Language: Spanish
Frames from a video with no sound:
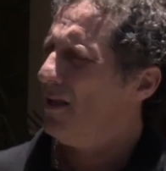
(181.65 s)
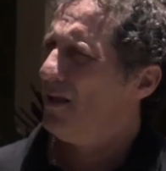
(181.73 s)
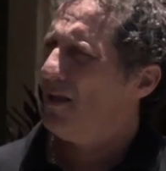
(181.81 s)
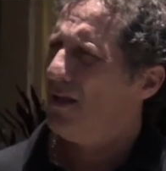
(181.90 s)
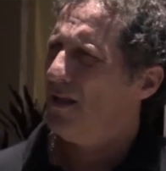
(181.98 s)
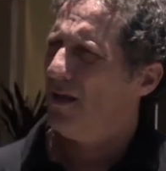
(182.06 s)

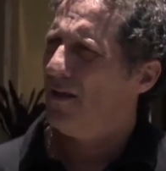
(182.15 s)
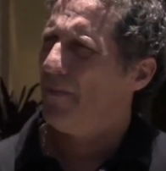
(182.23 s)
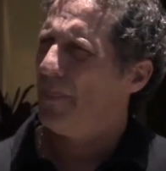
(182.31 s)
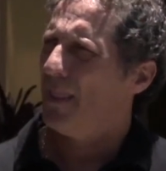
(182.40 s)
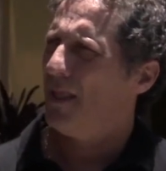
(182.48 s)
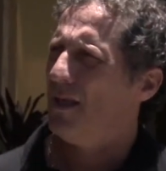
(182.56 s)
muy fuerte en
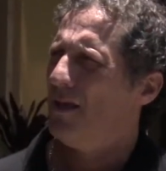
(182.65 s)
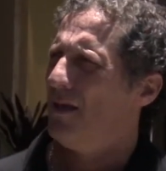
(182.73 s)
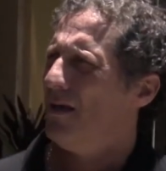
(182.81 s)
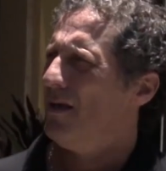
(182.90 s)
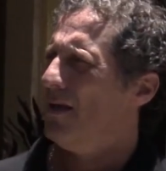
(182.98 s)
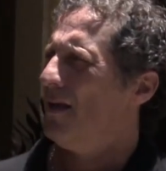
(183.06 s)

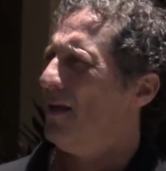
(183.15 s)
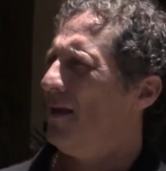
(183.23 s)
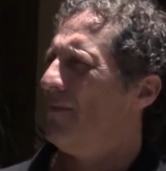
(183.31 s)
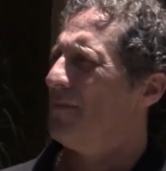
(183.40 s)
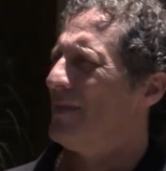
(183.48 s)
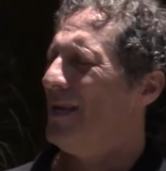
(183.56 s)
turismo eh,
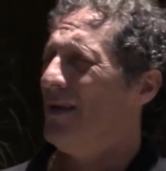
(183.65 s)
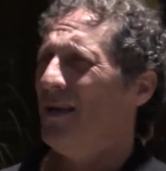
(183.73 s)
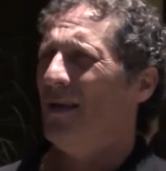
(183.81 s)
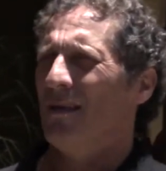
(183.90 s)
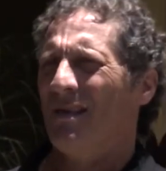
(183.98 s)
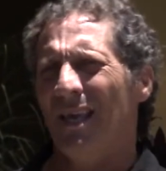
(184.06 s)
justamente
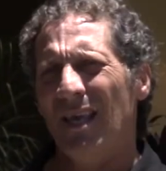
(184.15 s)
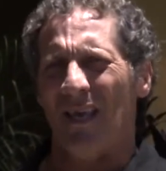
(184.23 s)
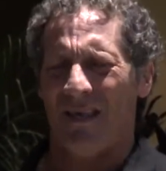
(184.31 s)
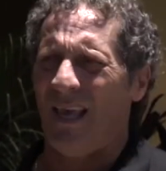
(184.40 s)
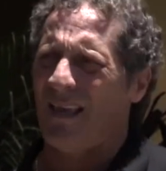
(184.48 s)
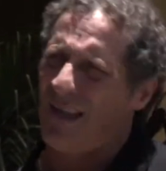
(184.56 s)
religioso. Sí,
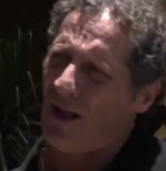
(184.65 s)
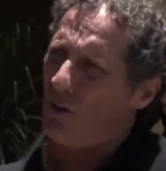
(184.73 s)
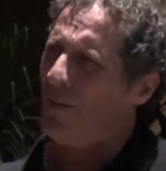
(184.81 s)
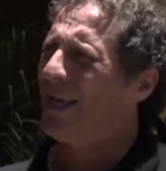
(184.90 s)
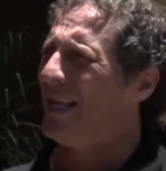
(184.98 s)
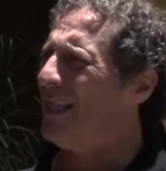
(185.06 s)
exacto,
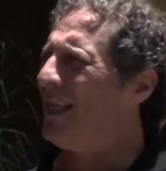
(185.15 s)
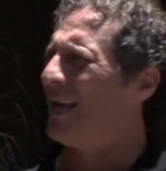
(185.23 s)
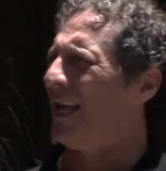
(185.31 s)
¿ah? más que nada